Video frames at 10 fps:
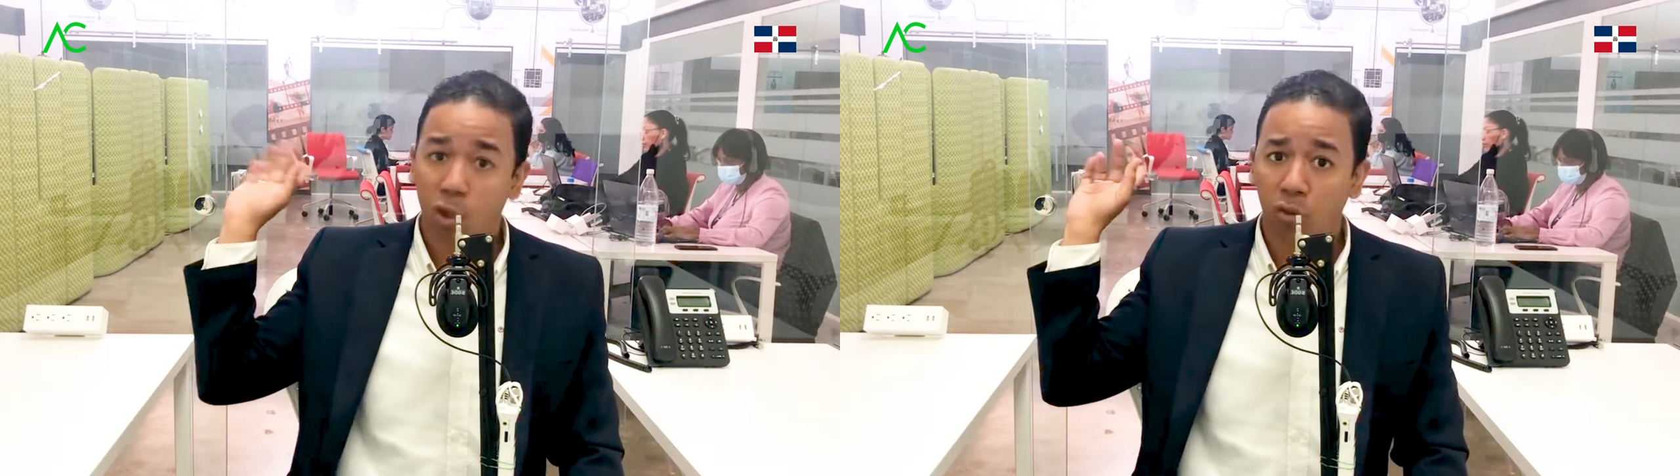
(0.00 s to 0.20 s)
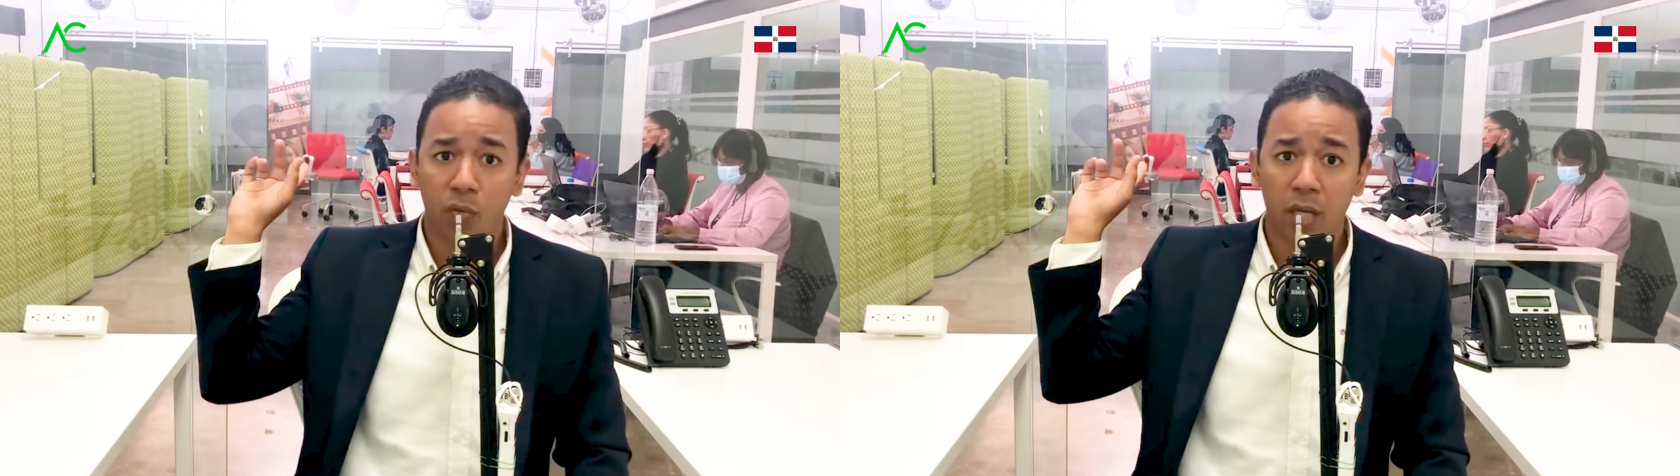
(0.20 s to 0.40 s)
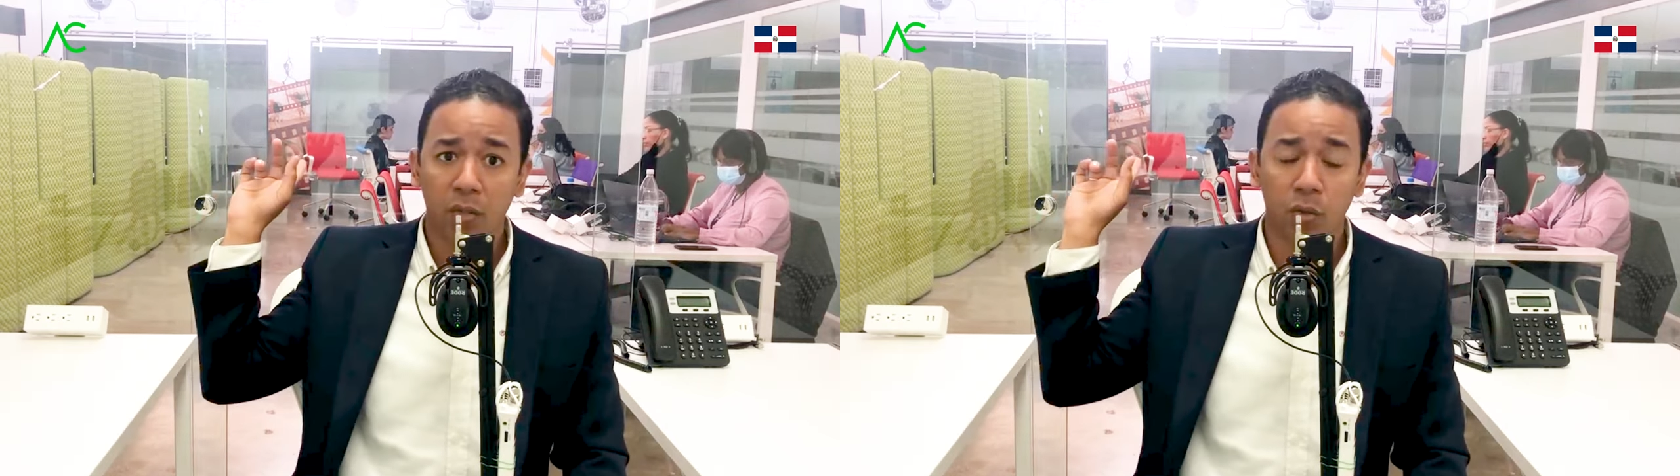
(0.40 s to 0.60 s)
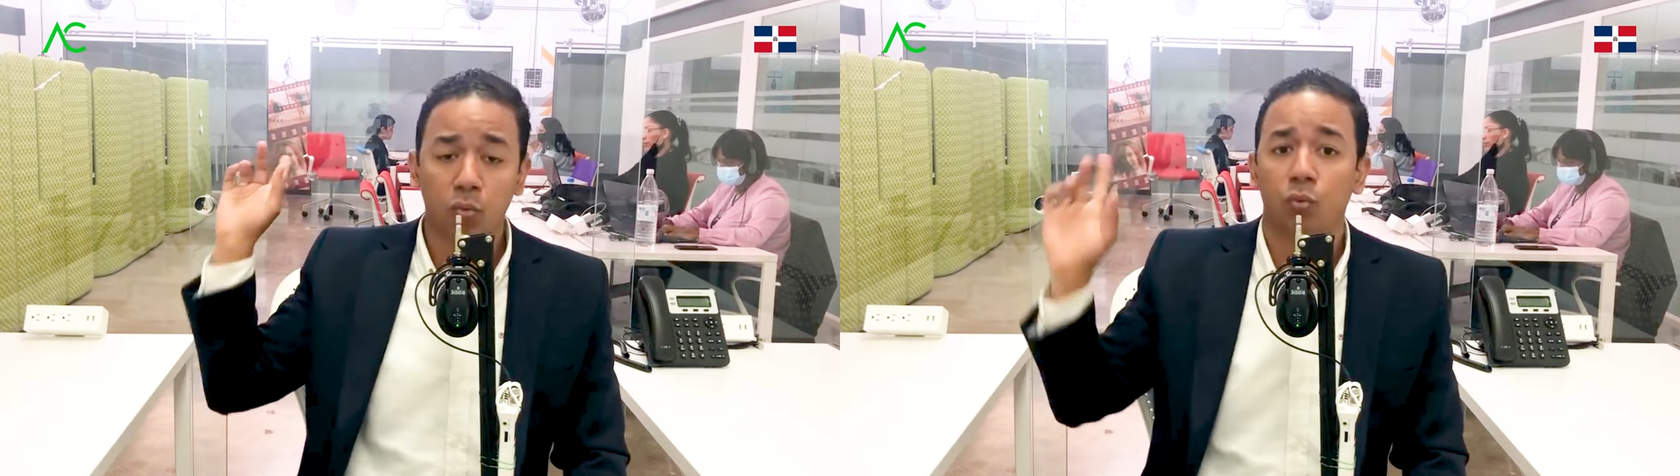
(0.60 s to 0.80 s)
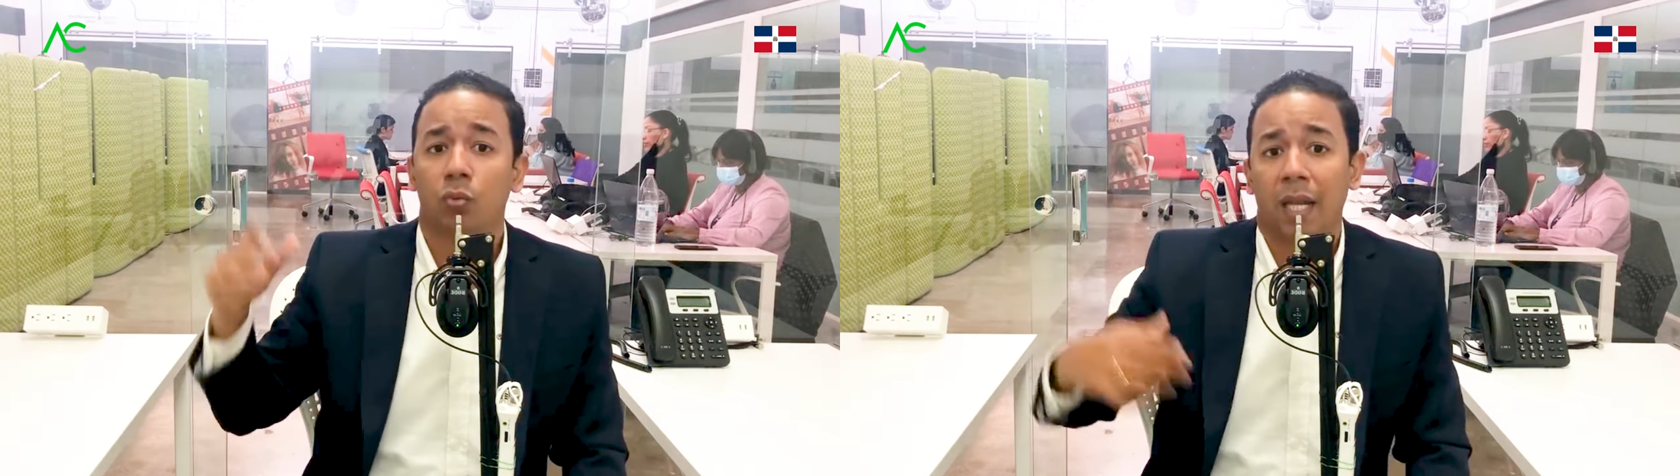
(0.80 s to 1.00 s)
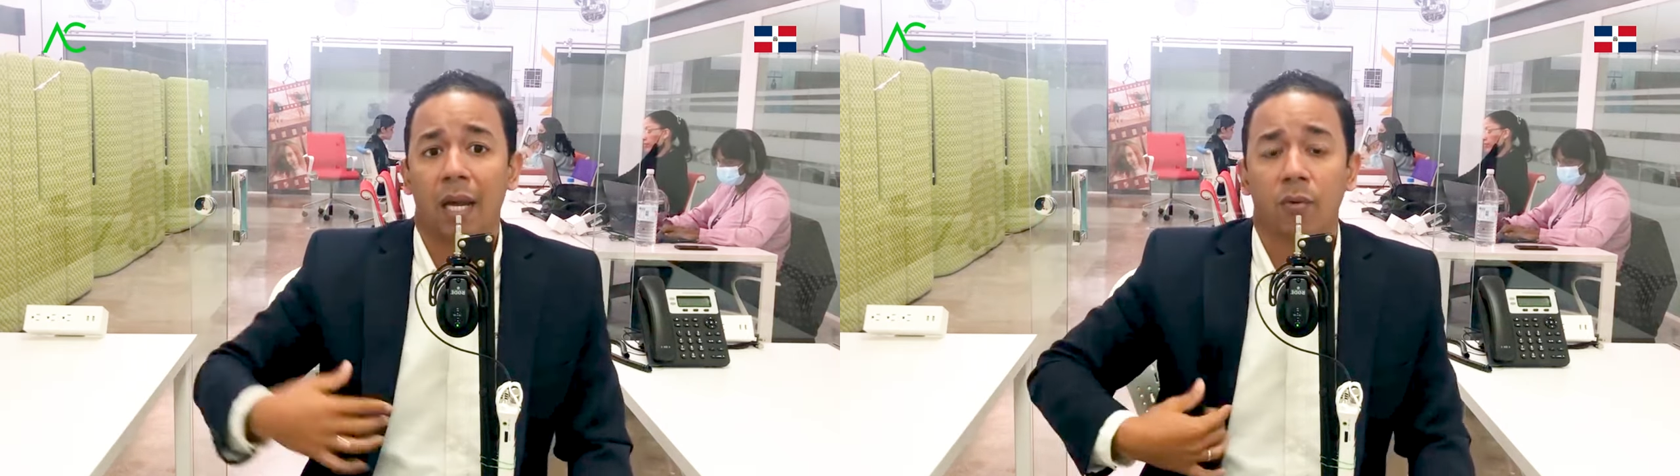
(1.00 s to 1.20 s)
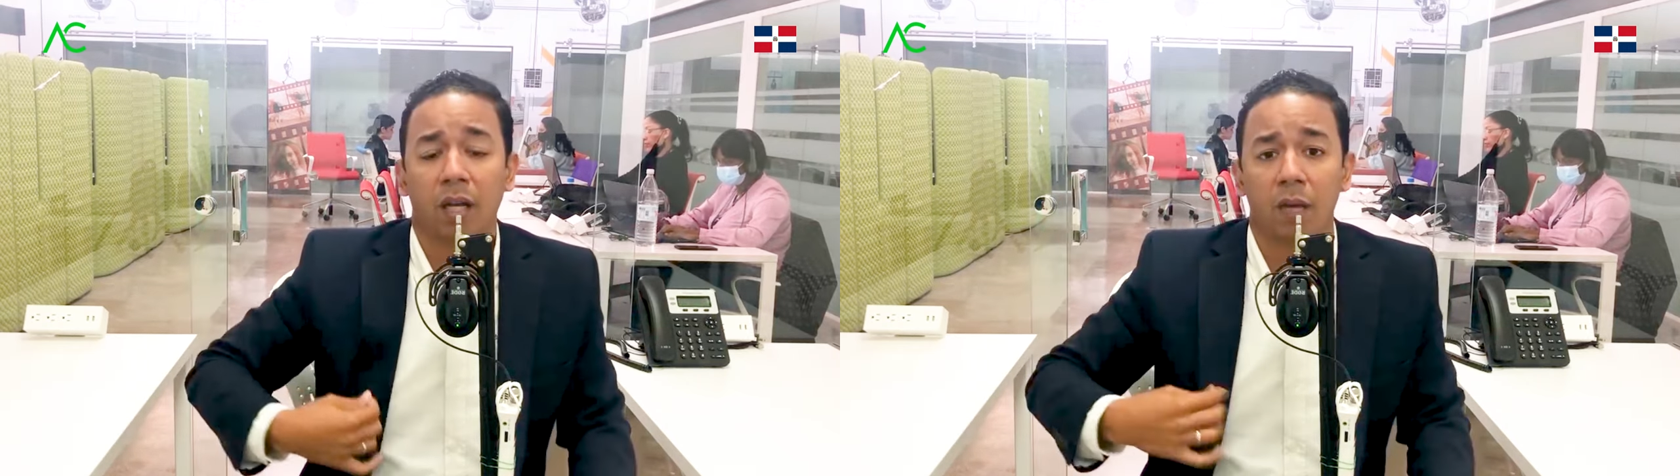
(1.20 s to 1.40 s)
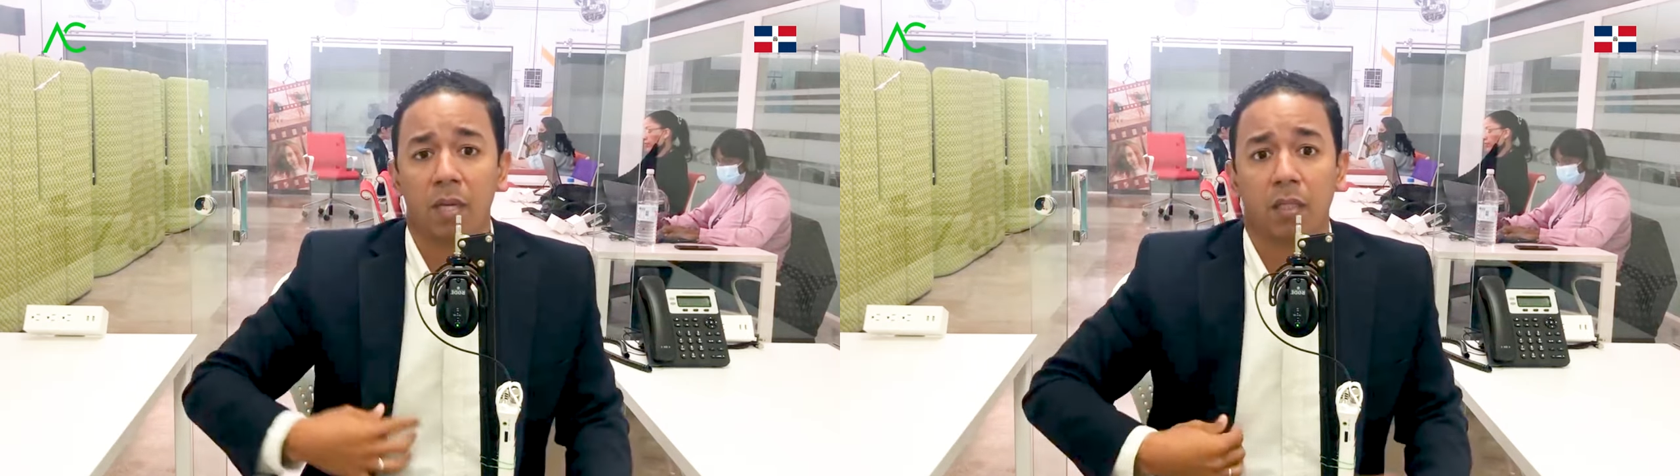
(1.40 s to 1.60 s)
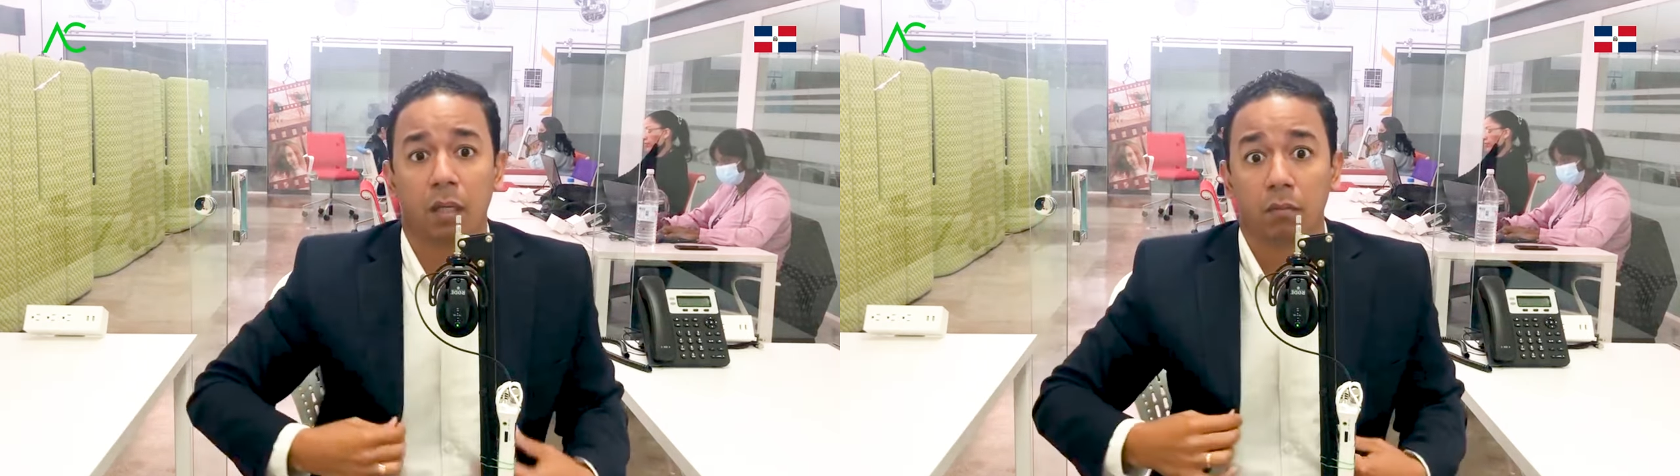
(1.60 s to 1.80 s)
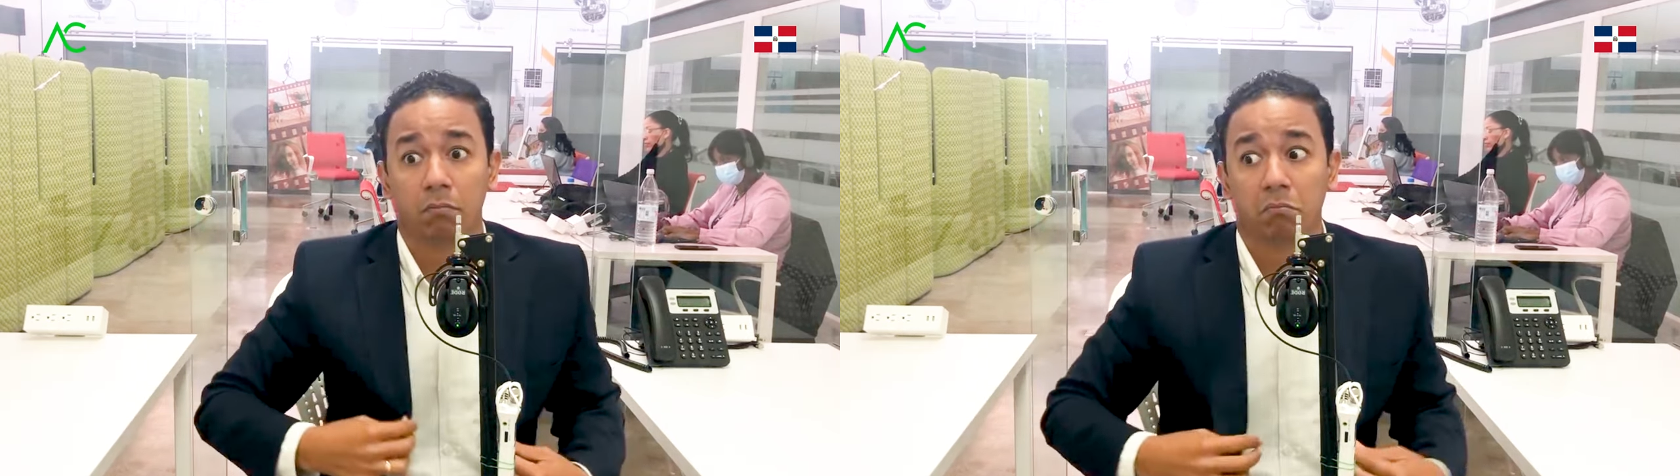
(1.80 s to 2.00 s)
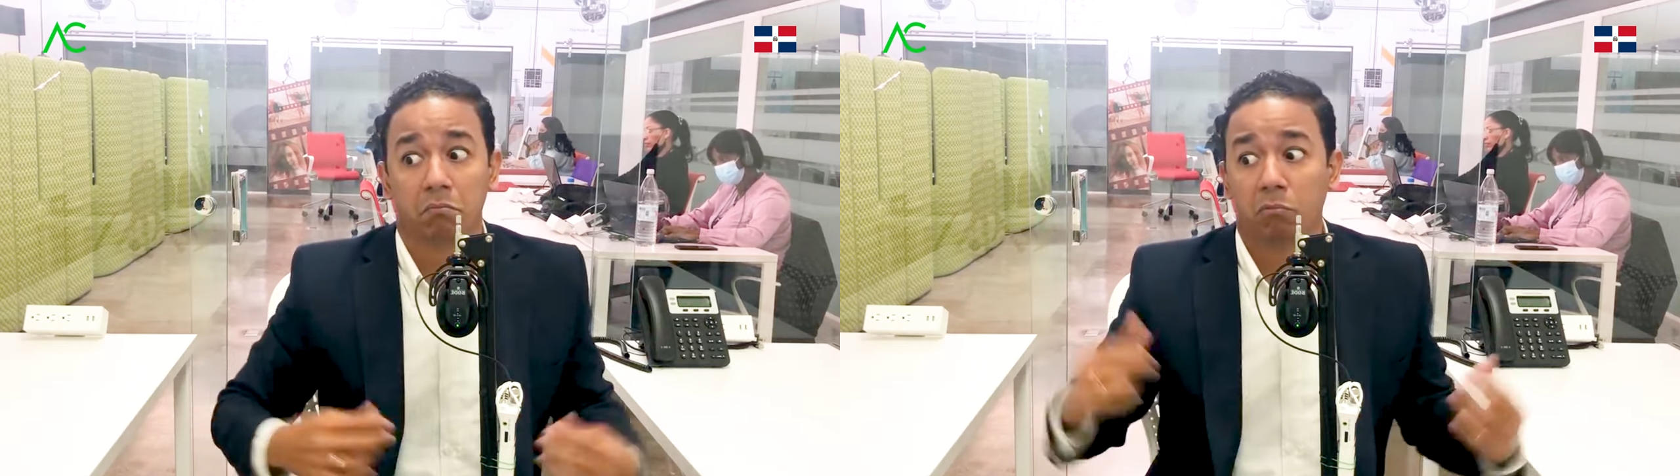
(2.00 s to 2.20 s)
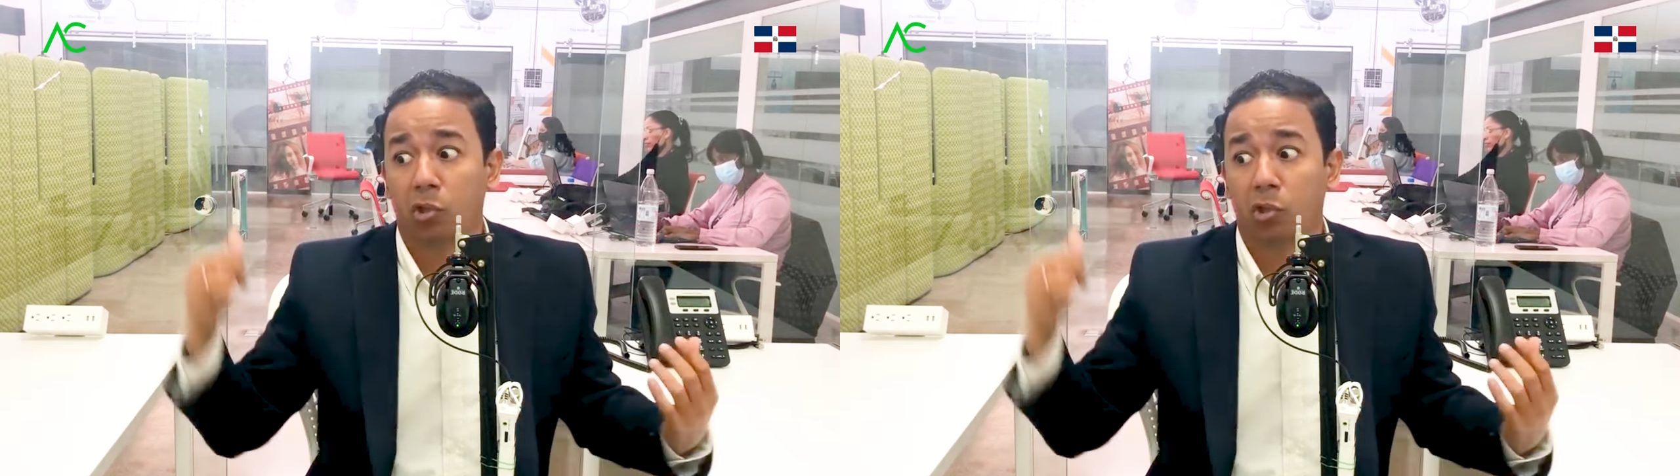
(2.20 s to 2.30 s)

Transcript: no lo estoy viendo, usted le haga una camisa.